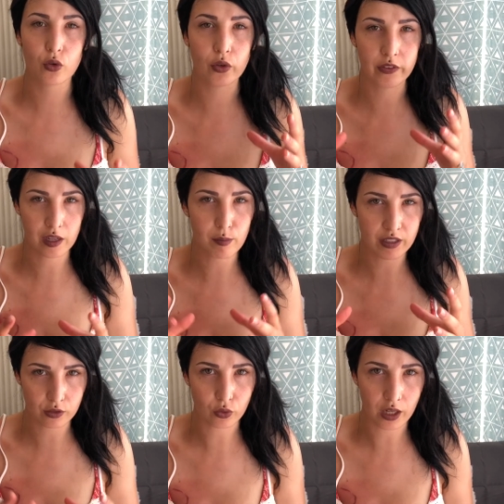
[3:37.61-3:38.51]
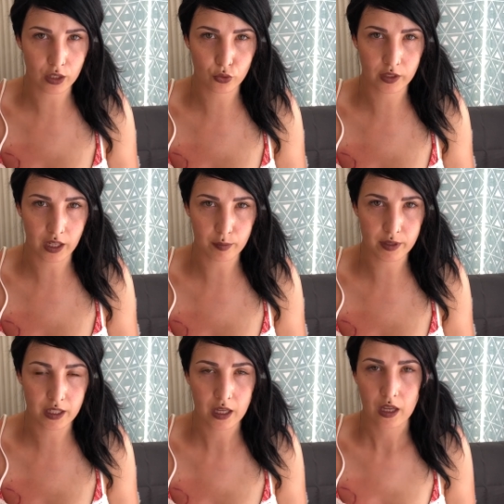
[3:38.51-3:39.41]
que celles basées sur la
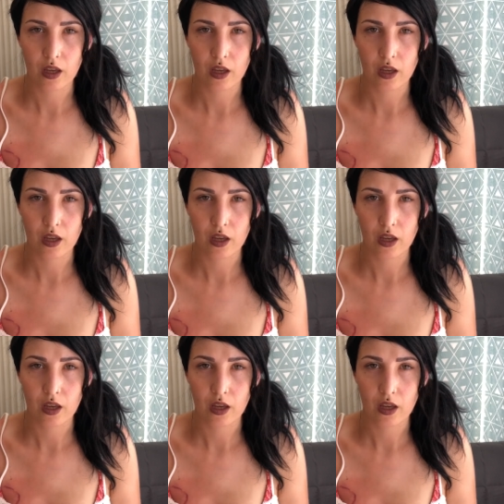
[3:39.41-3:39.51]
radiothérapie,